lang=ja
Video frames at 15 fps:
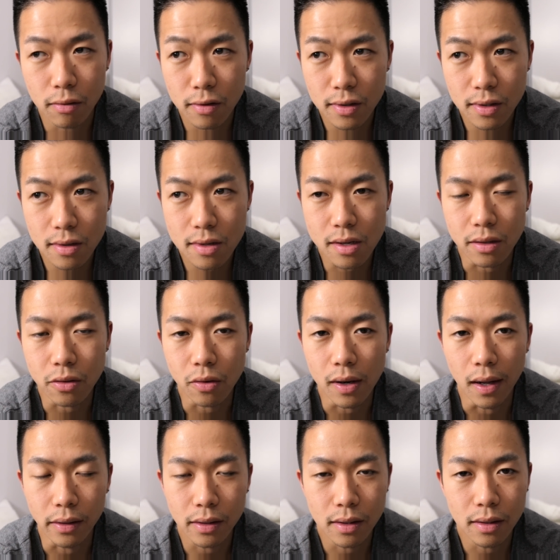イツ人と
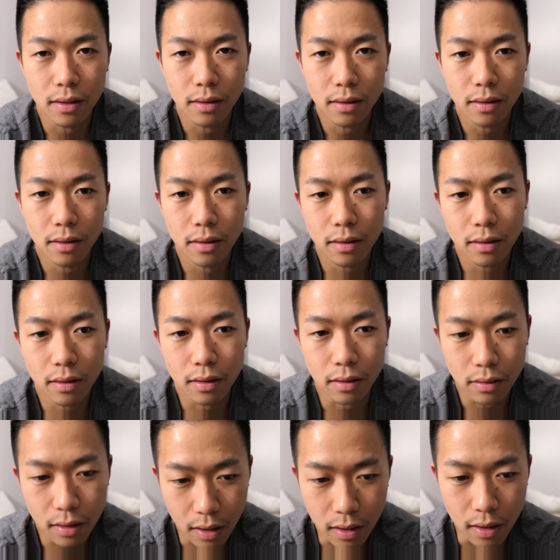
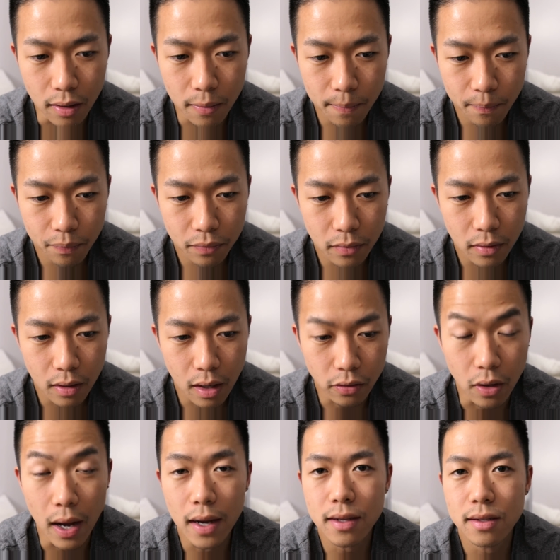かってあ
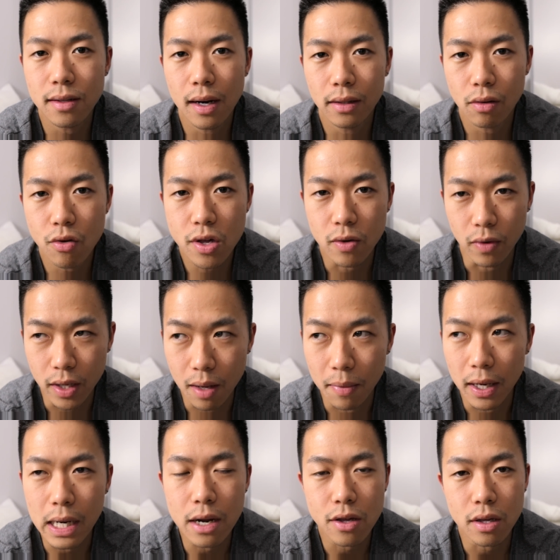とアイスランド人はや
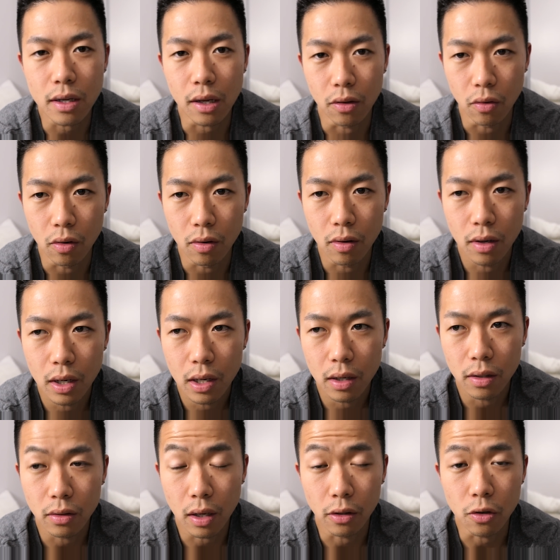ばいらしいけど
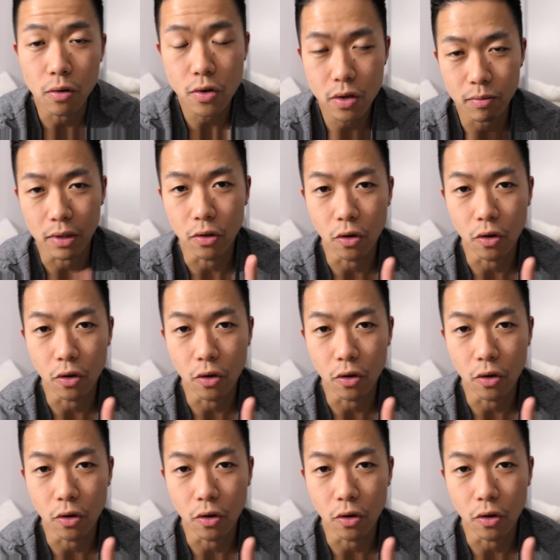あの YouTube で